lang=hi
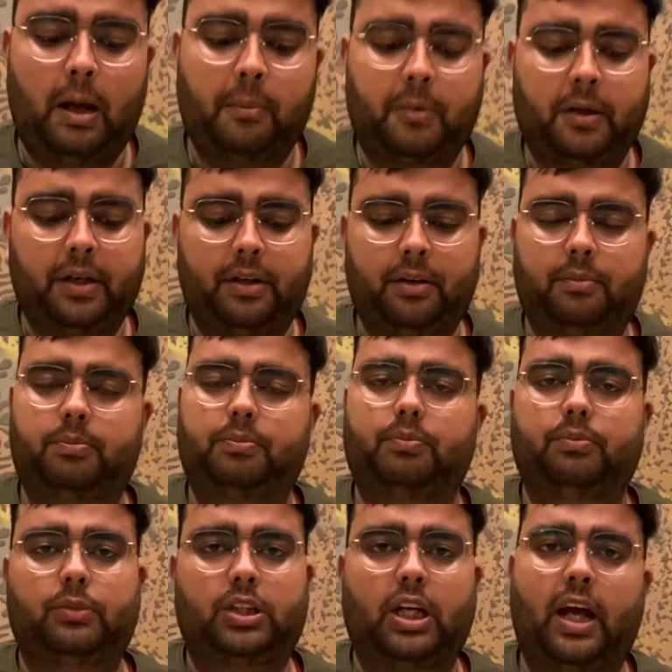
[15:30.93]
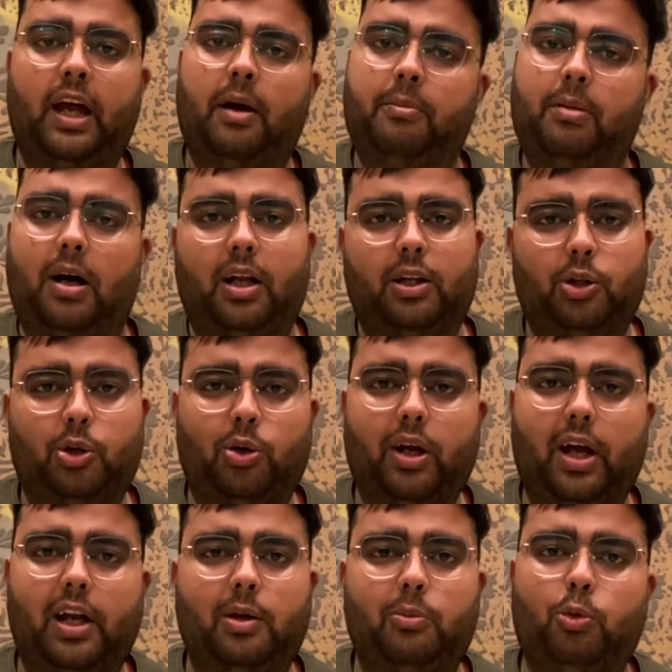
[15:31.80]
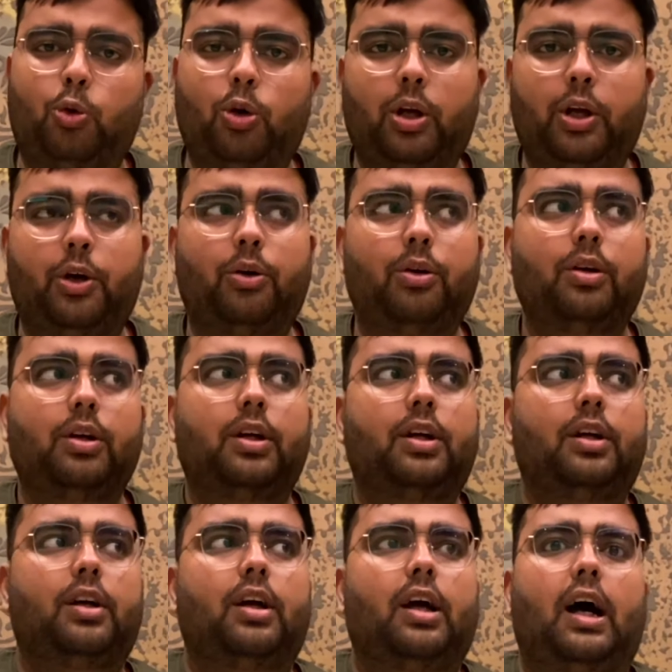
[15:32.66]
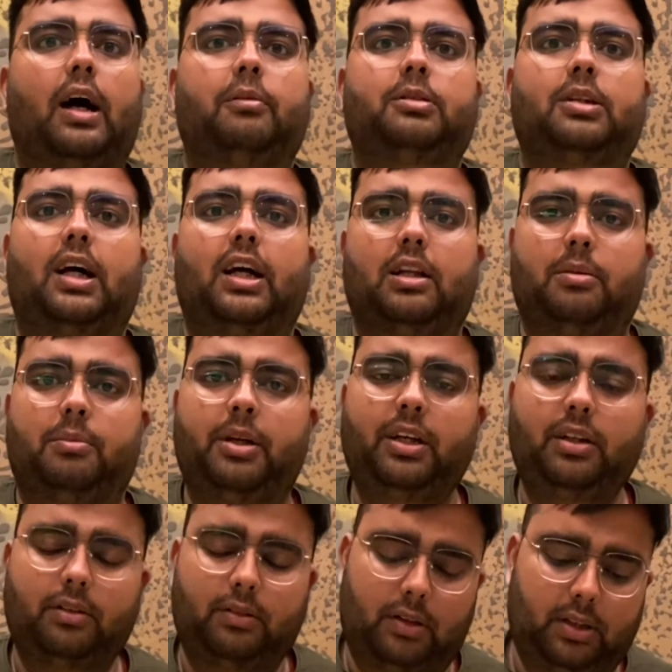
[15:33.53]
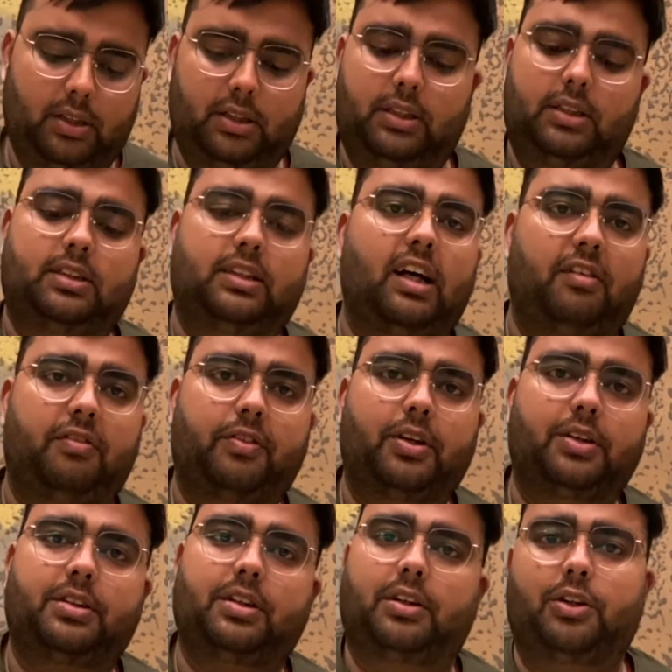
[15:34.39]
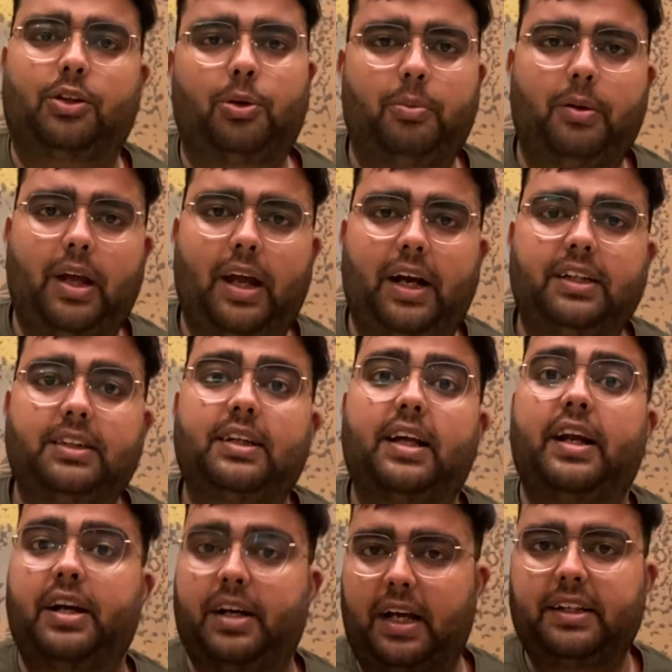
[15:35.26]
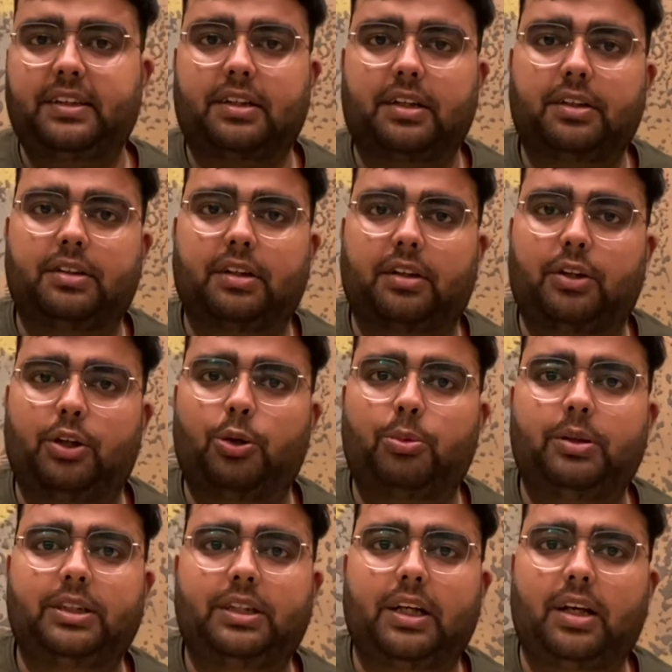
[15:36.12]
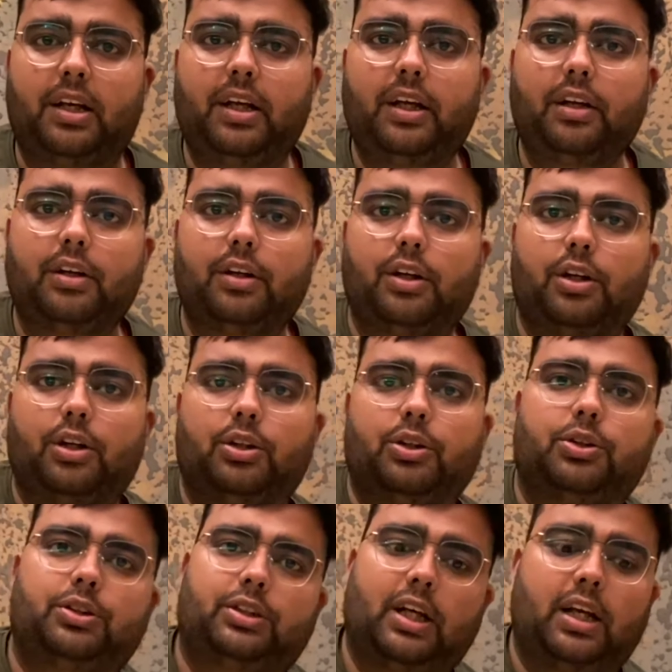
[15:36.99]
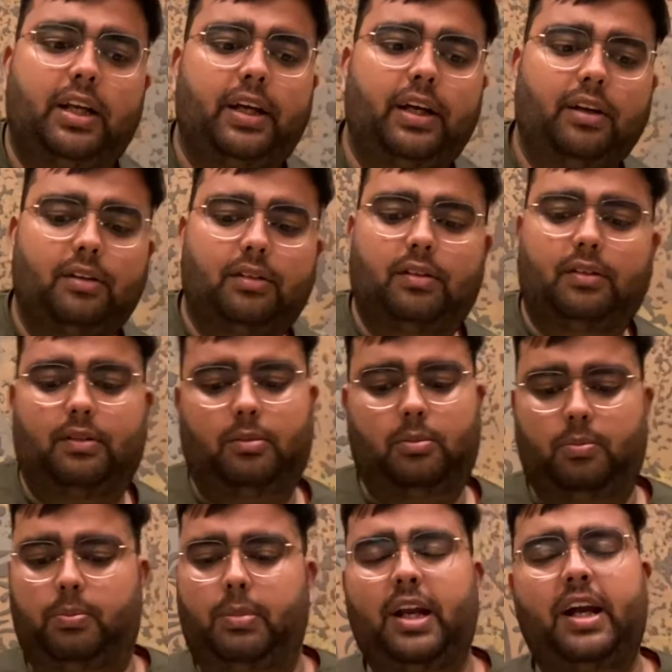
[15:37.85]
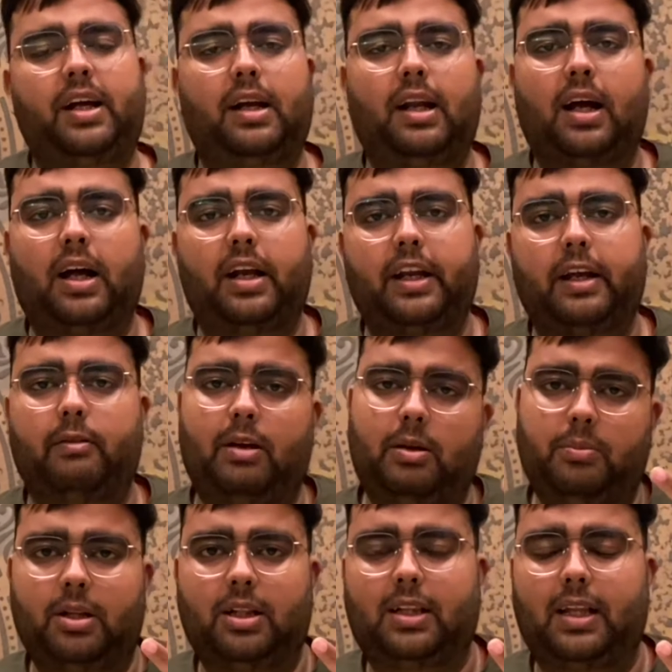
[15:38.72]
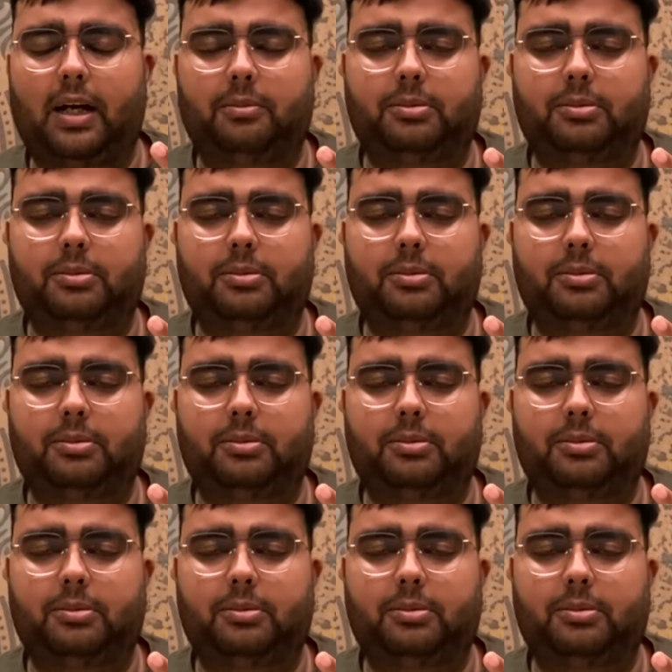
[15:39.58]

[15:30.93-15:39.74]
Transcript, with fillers: आपके चाहे आप हाथ धो के आना भूल गए हो आप साथ में साफ कर सकते हो अपने हैंड सैनिटाइज कर सकते हो बेसिकली तो चलिए प्लेट लगाने के बाद मिलते हैं